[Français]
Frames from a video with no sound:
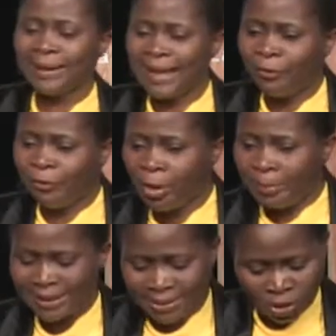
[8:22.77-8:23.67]

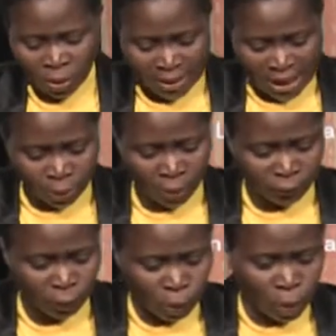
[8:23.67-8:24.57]
L'information qui est en
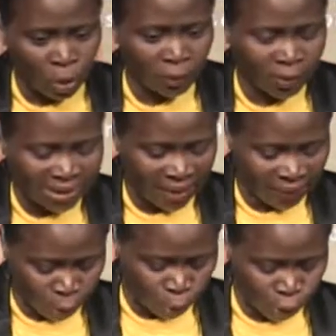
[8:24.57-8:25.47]
vous, ce que vous
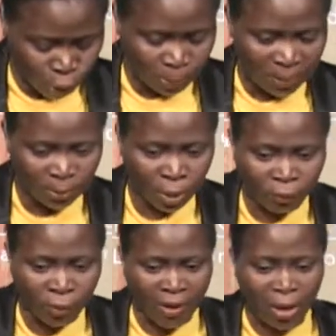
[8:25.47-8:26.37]
avez reçu pleinement en
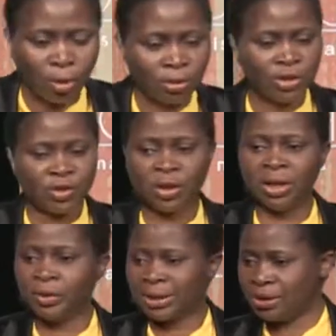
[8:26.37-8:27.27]
vous, va
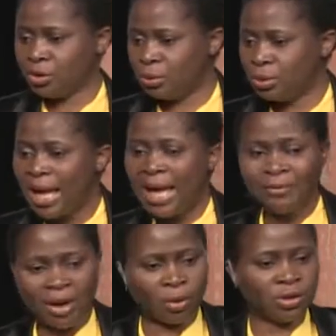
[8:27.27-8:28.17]
conditionner votre attitude,
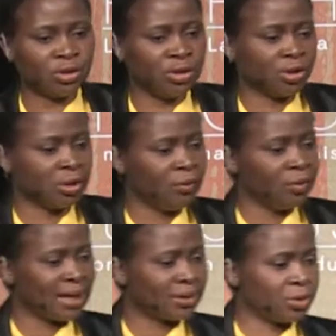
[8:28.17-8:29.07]
va conditionner
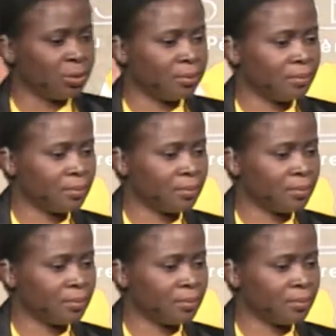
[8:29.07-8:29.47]
vos actions.